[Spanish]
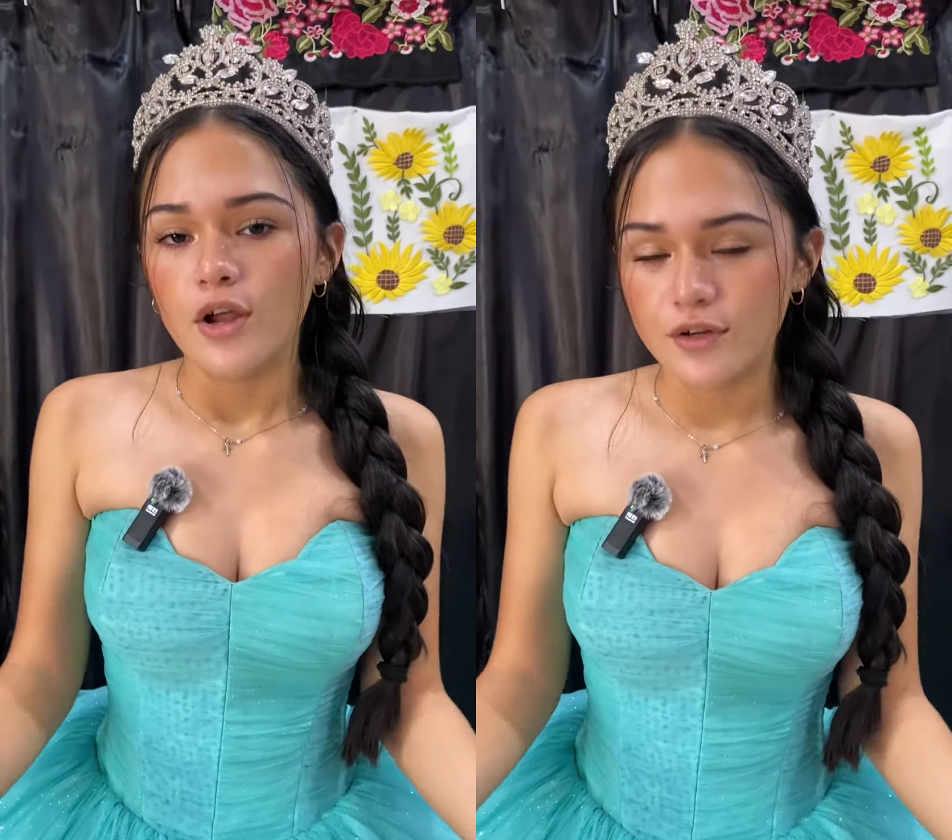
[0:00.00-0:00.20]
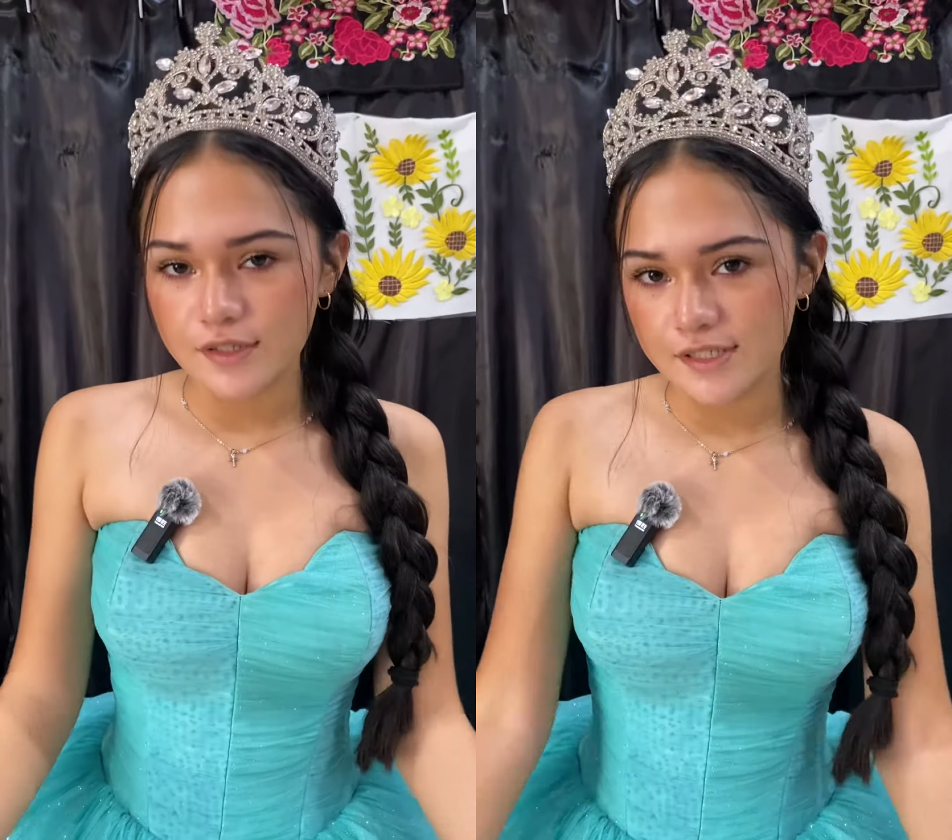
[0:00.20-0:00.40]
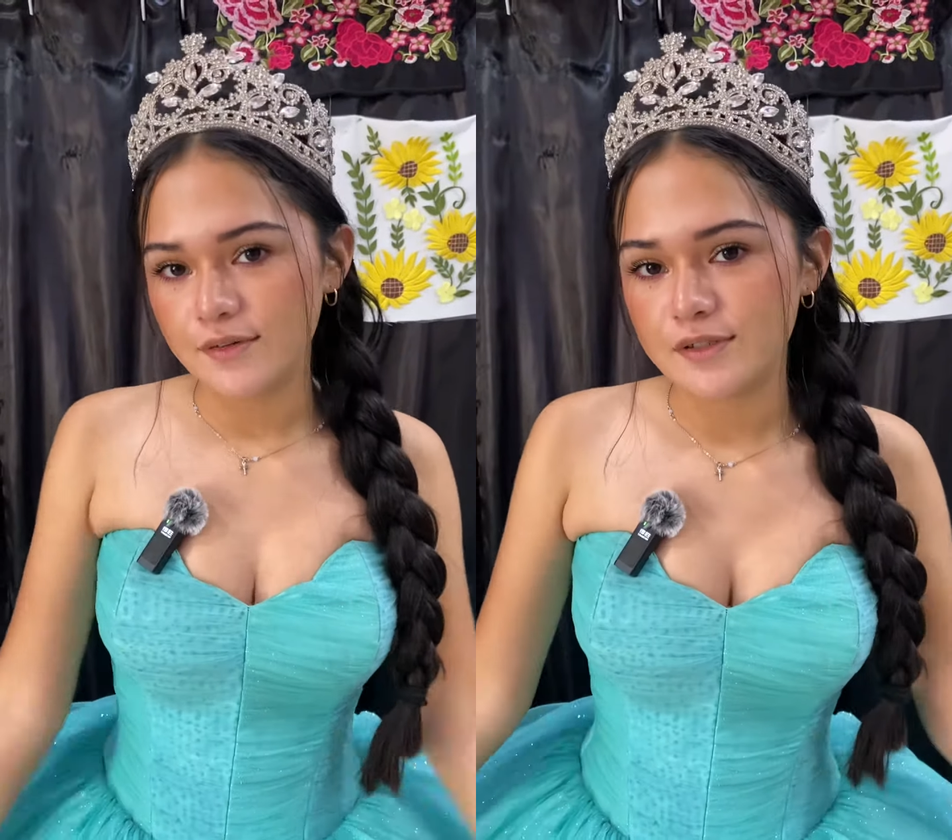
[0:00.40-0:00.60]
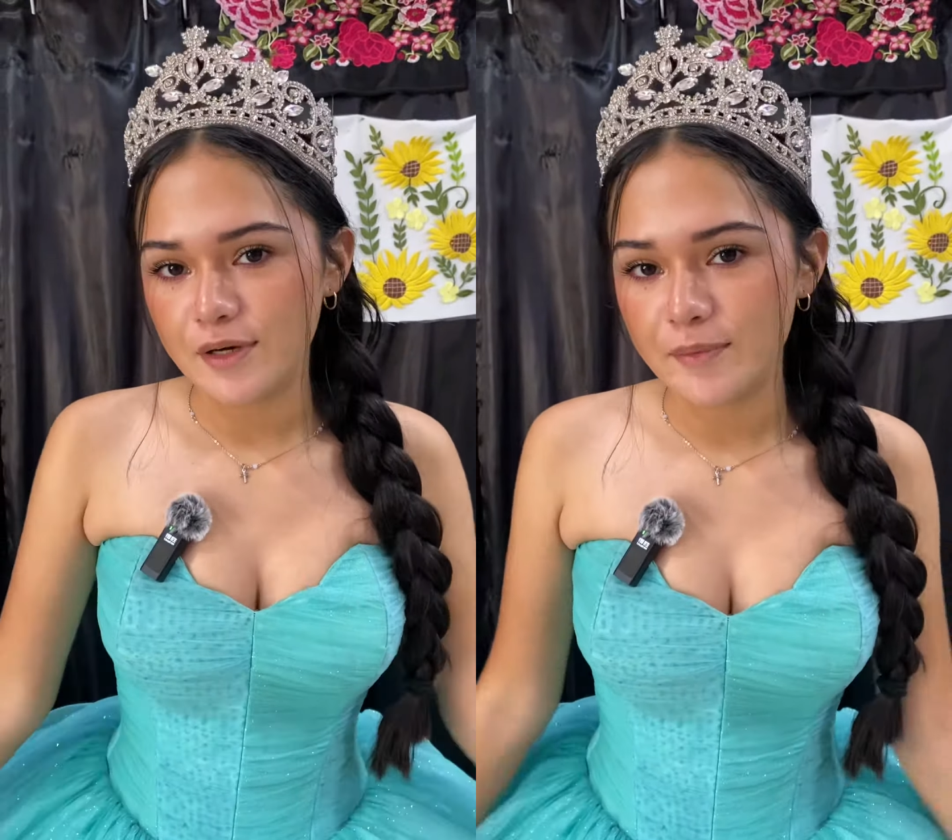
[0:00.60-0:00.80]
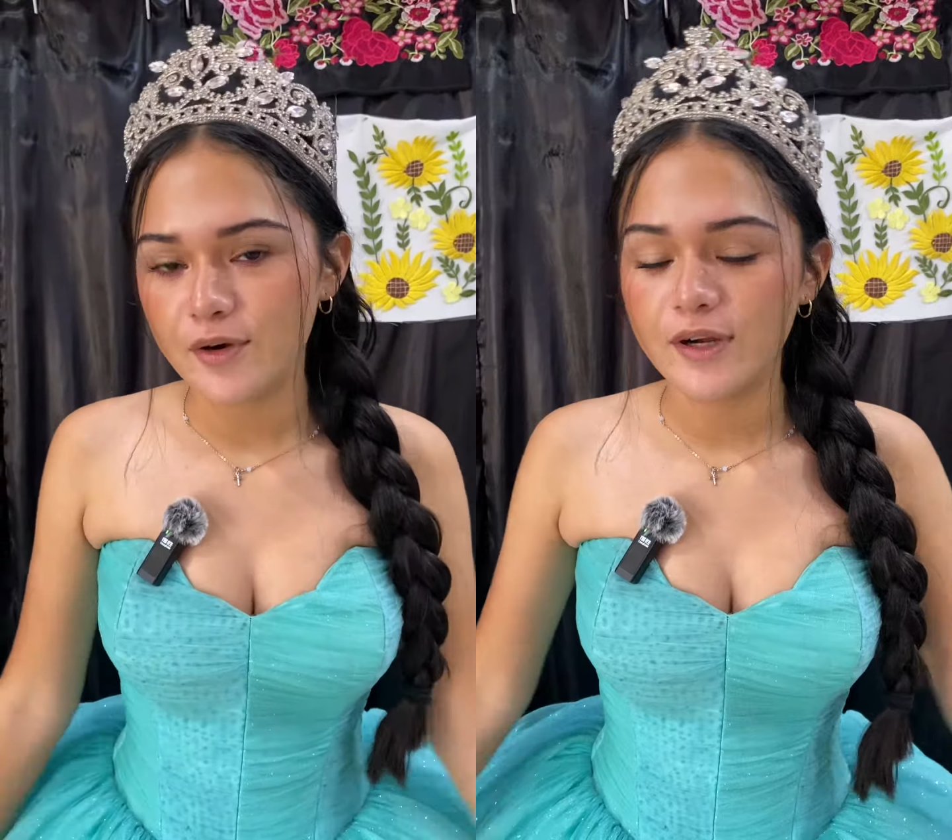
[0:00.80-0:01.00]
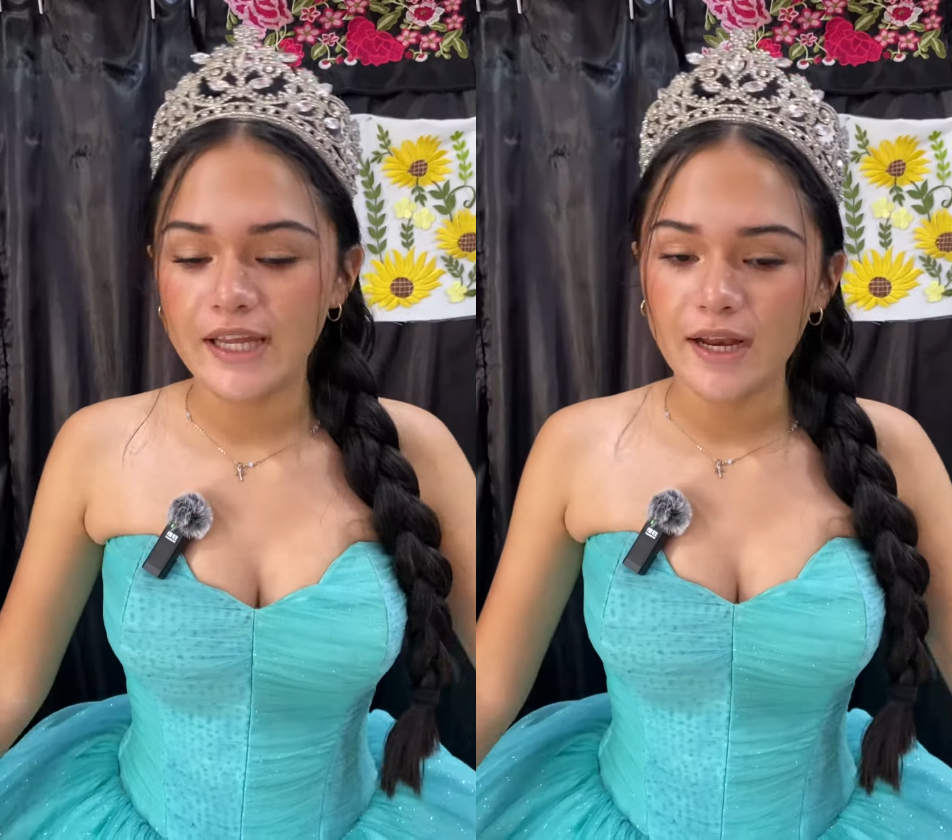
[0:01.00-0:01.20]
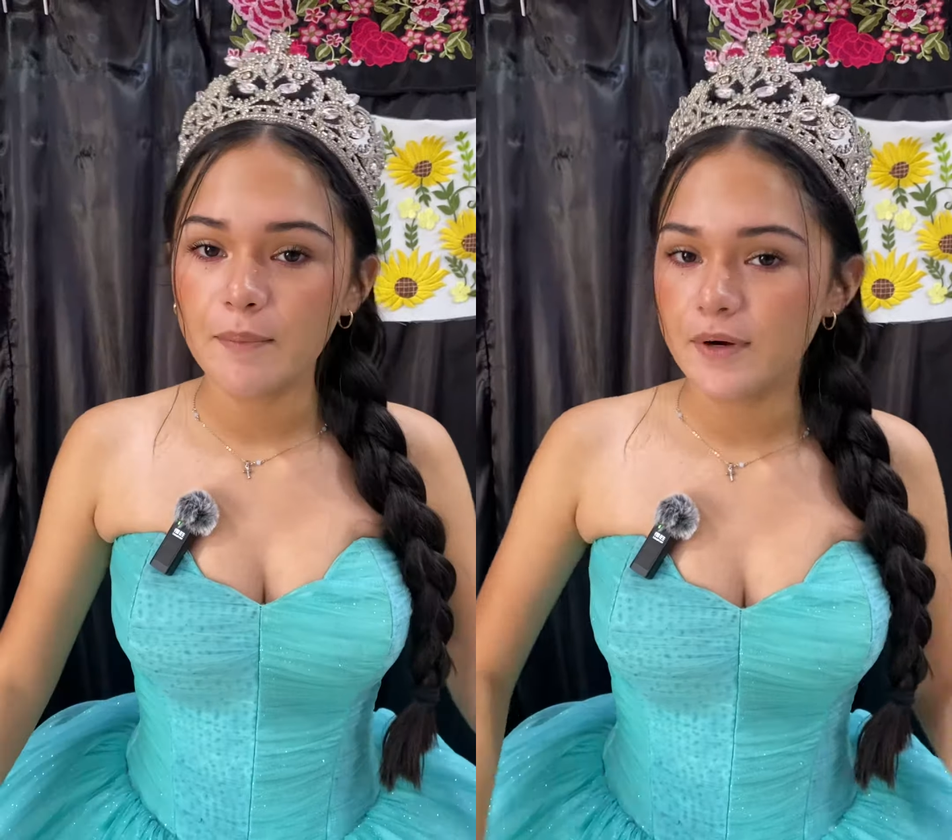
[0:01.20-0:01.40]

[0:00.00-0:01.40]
nos dice nuestro amigo, quieren